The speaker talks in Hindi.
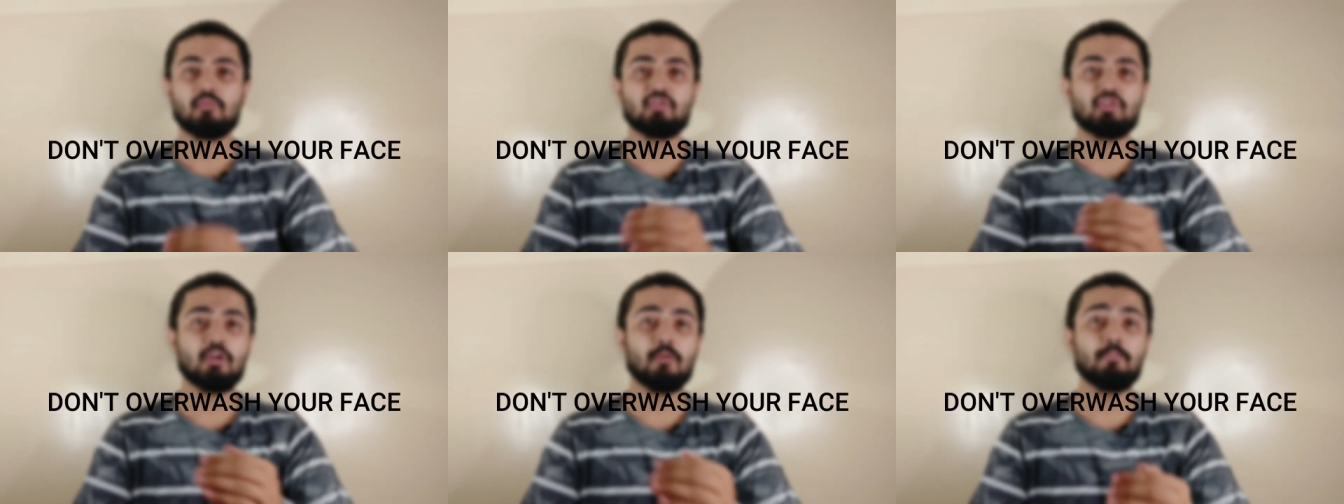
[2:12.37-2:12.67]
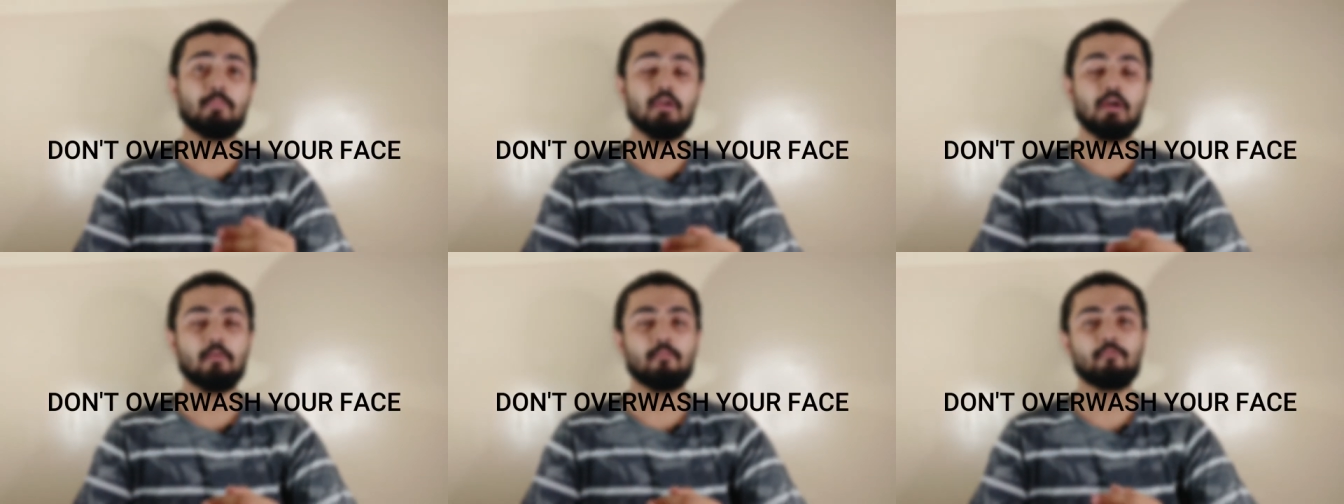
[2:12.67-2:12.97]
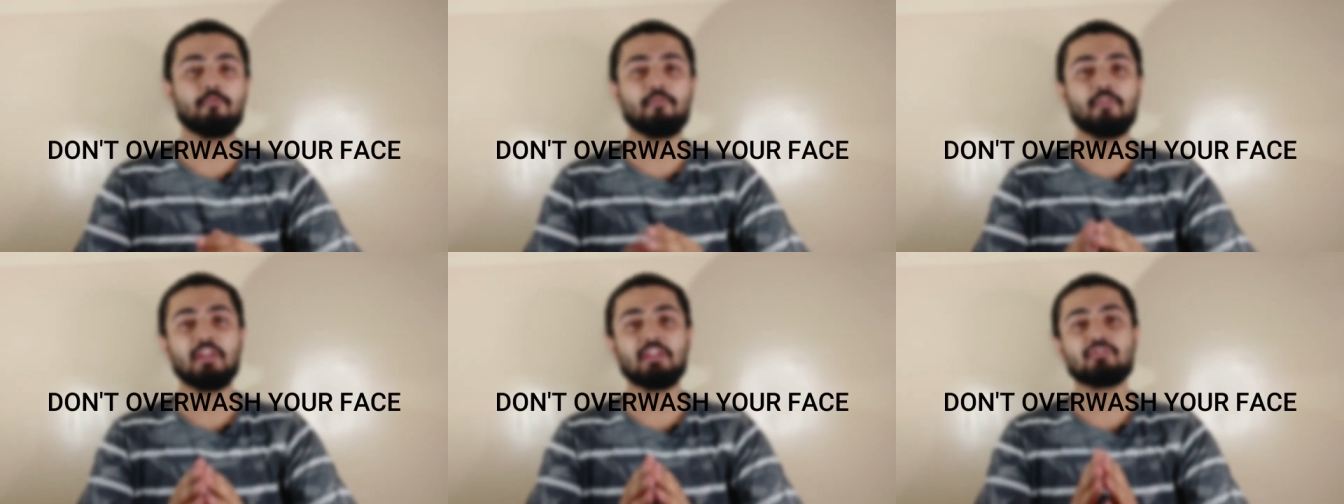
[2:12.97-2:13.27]
जब भी हम
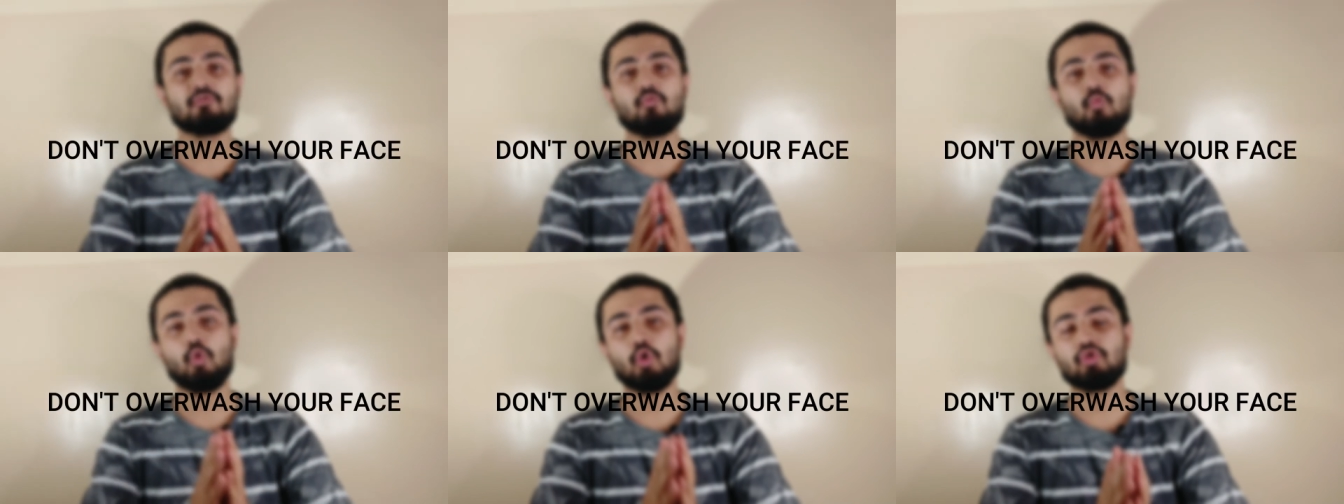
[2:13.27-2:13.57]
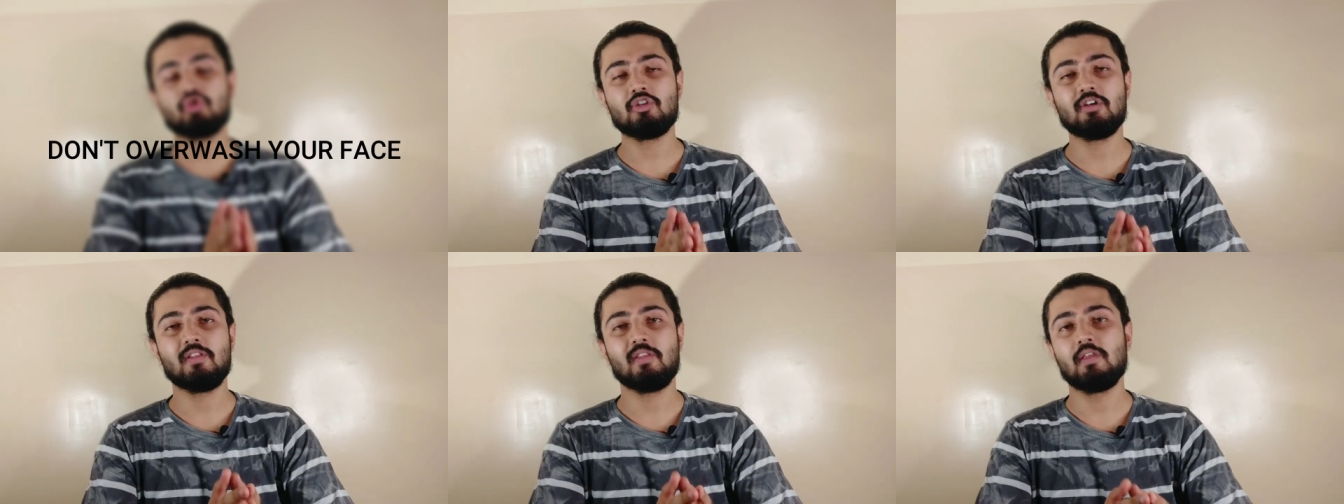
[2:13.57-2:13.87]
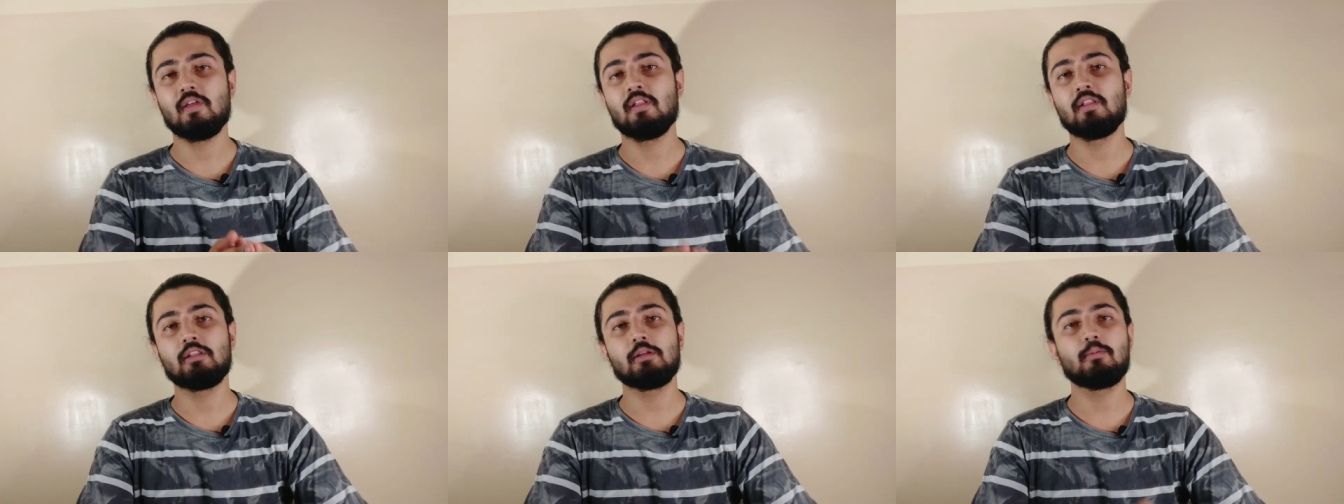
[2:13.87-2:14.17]
फेस वॉश
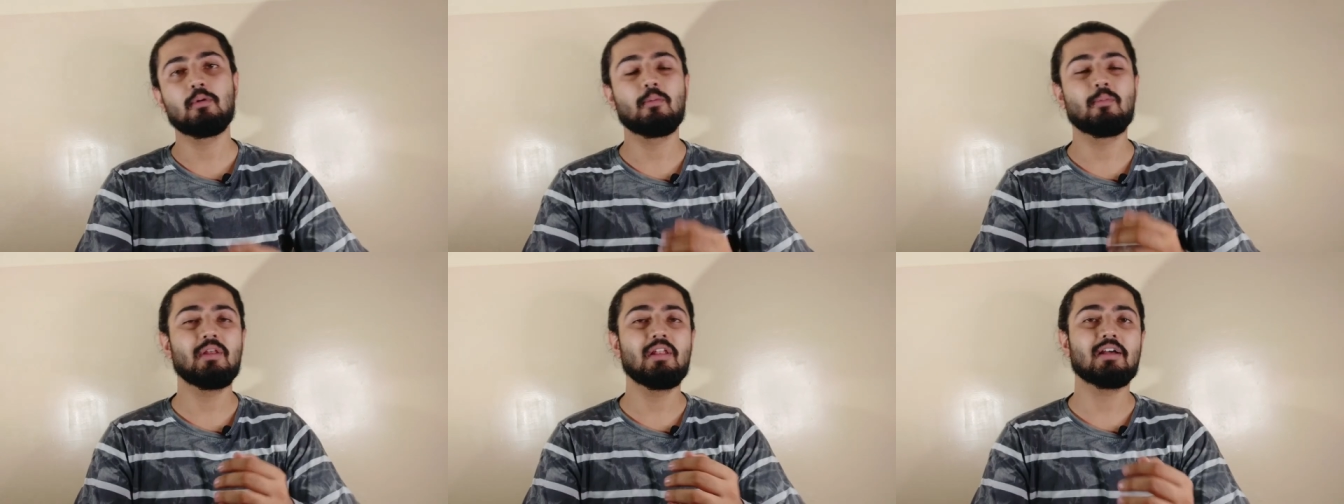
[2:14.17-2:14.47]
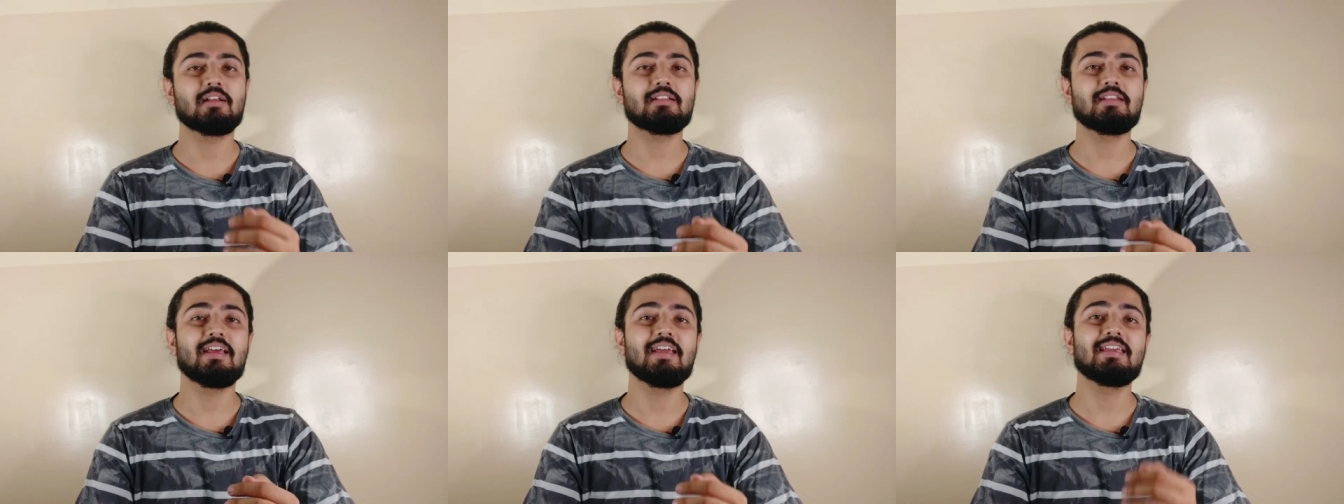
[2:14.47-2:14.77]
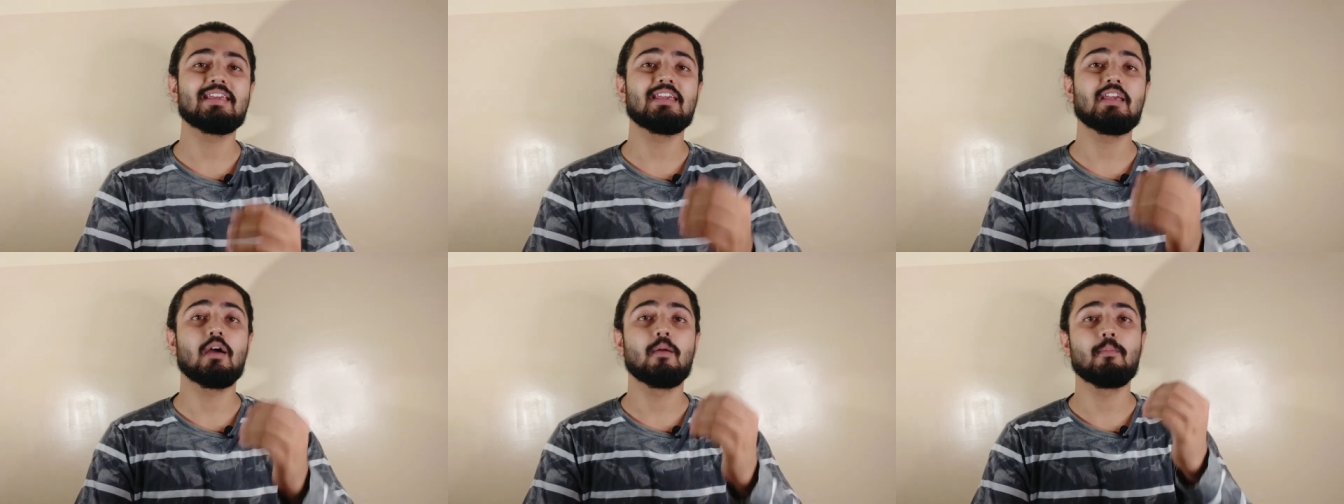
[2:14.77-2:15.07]
करते हैं तब हमें लगता है
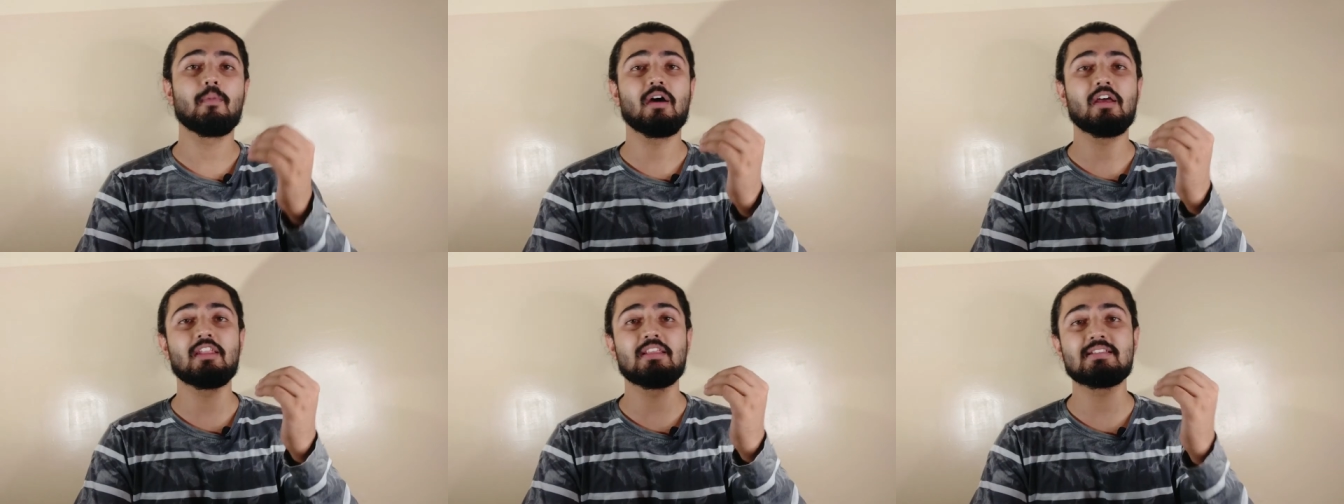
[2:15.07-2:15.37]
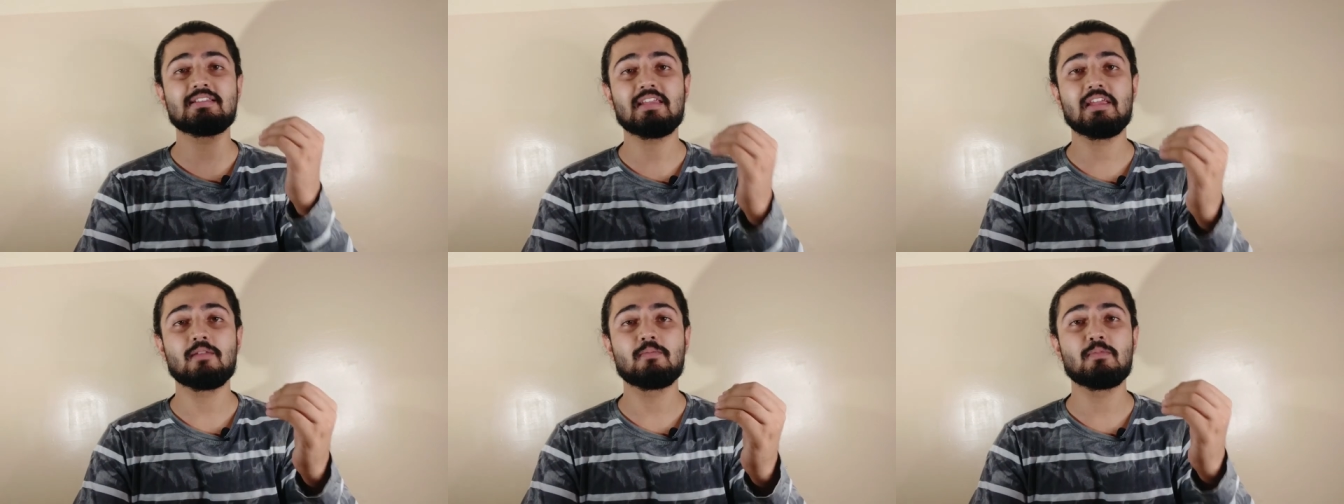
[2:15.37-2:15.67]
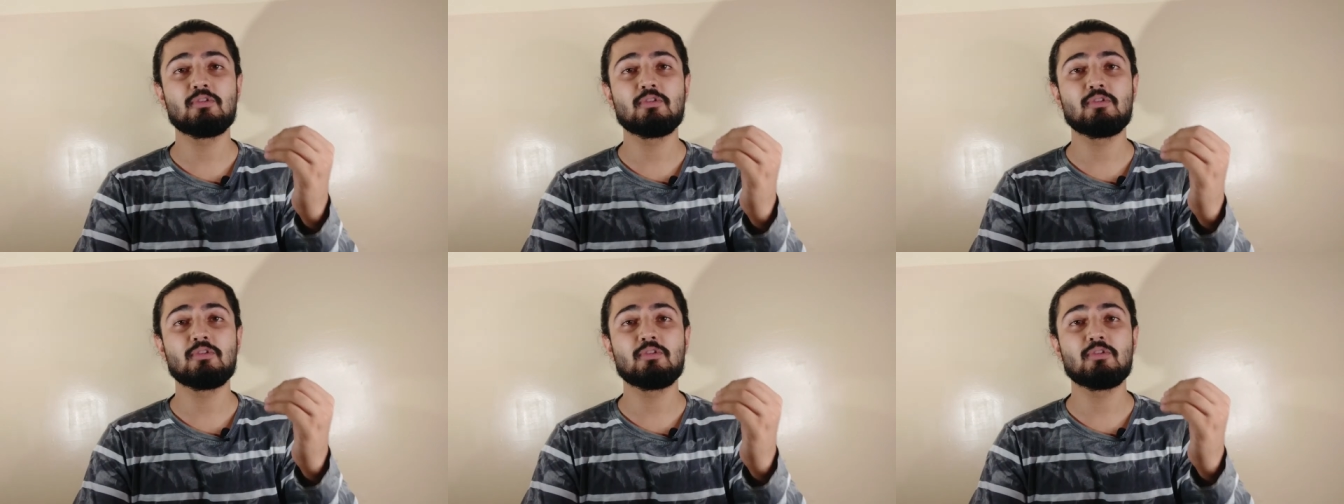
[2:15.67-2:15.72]
कि हमारी स्किन